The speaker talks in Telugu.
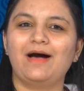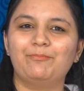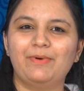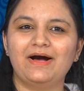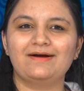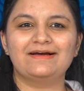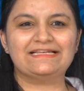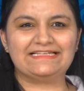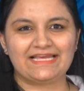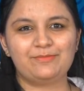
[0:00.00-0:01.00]
అబ్బా
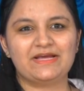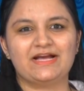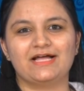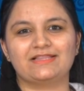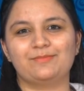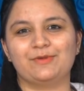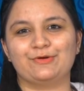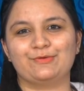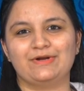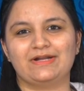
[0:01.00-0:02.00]
ఏమి గాత్రం
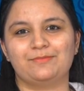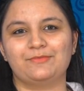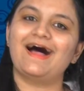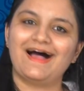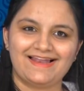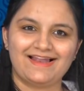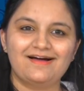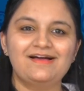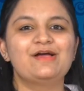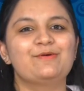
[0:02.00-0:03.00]
అనుకుంటాము అలా
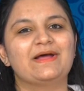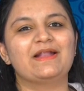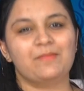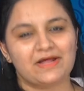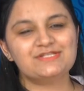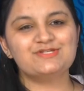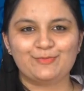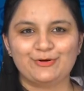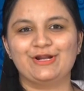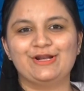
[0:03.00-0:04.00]
మన మనసు
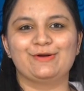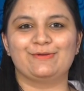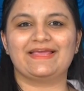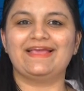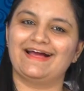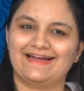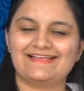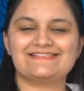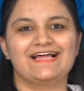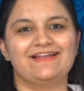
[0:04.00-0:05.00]
పొరల్లోకి
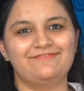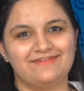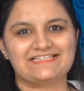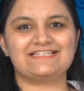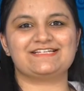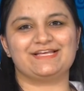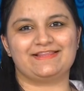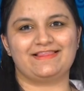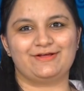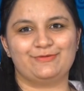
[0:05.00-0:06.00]
ఘంటసాల వచ్చి
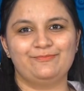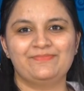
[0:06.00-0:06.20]
చేరుతారు